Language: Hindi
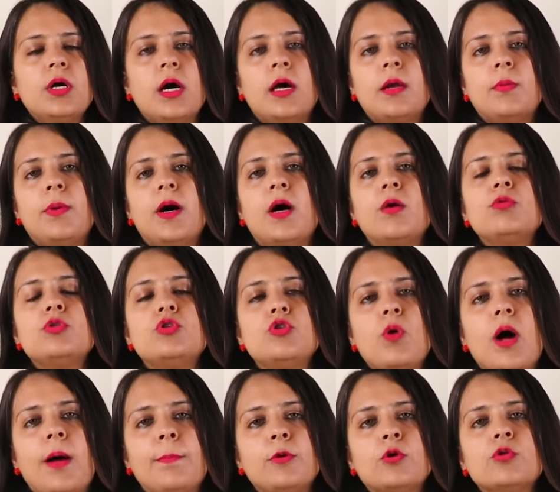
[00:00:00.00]
कर पाऊं
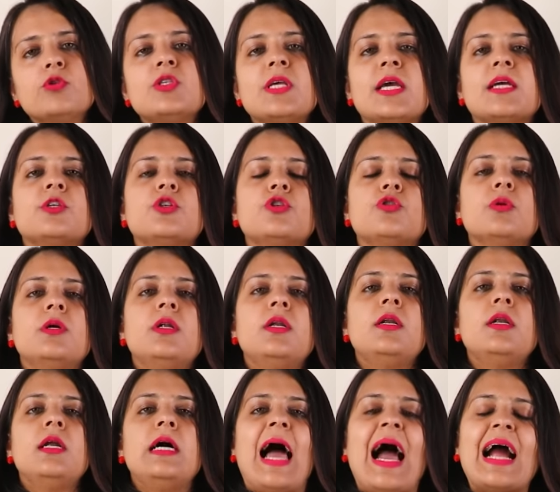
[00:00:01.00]
जो आपको सेक्शुअल